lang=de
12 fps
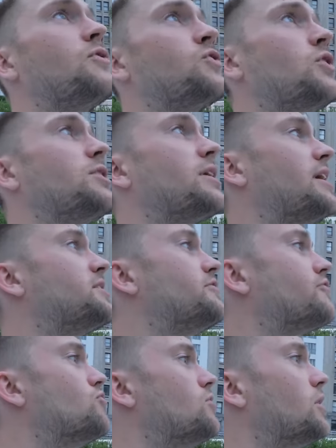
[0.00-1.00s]
sollte
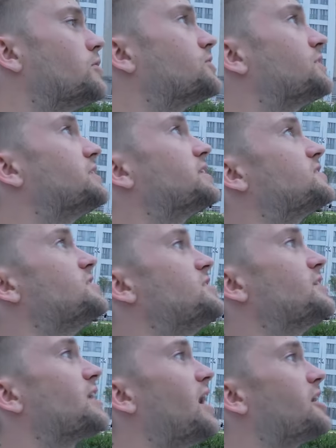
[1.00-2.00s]
relativ cool aussehen. Jetzt ziehen
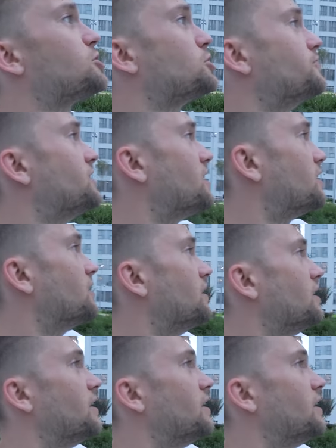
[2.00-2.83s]
hier gerade schon wieder